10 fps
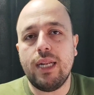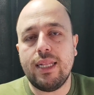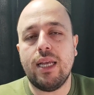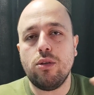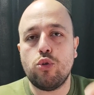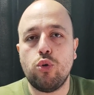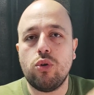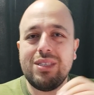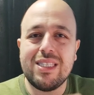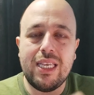Neden?
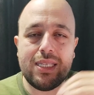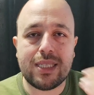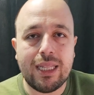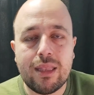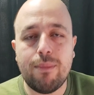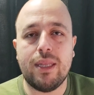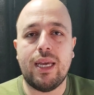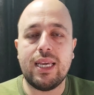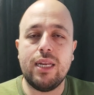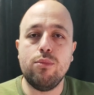Çünkü size hissettirmeden
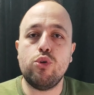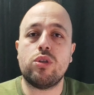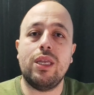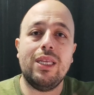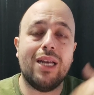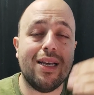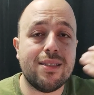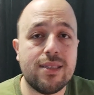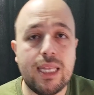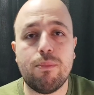yani müşteri
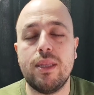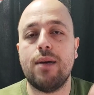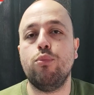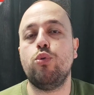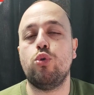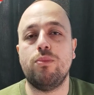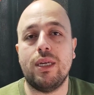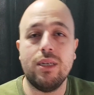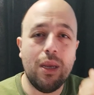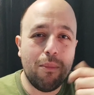rahatsız etmeden bu
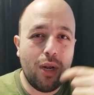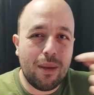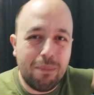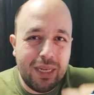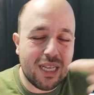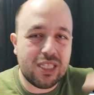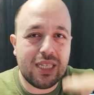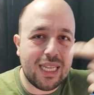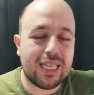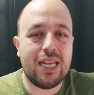durumlar böyle
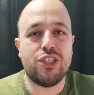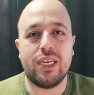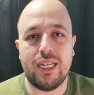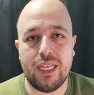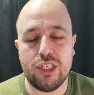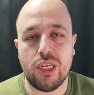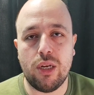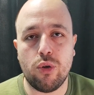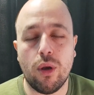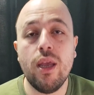birazcık detaylı şekilde
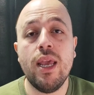inceleniyor.